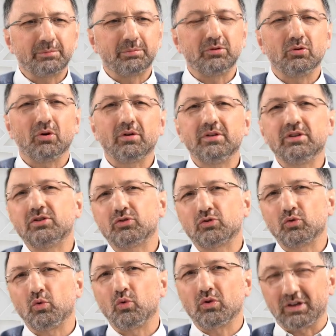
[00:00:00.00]
ich bin doch nicht
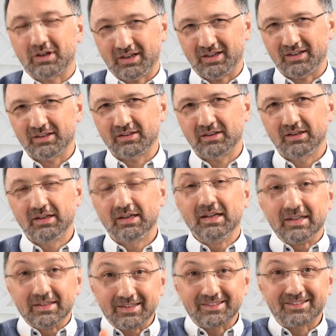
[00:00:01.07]
so krank.
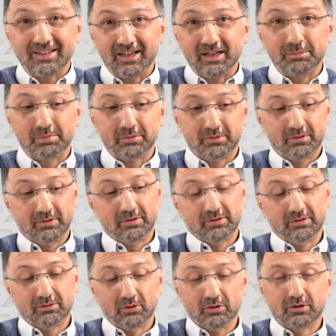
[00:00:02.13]
Deshalb
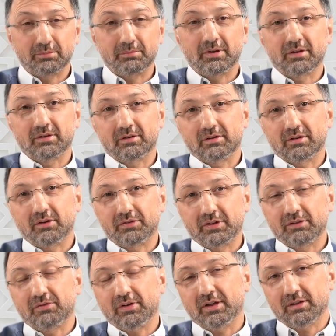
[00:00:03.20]
äh, sollte man auf
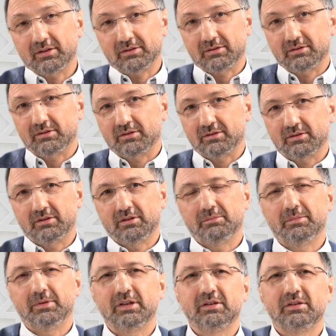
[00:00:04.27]
jeden Fall
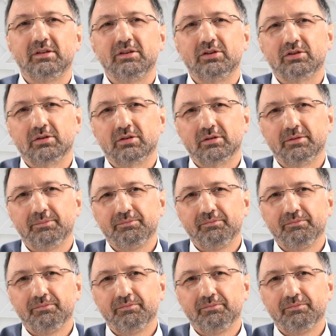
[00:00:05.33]
einen medizinische,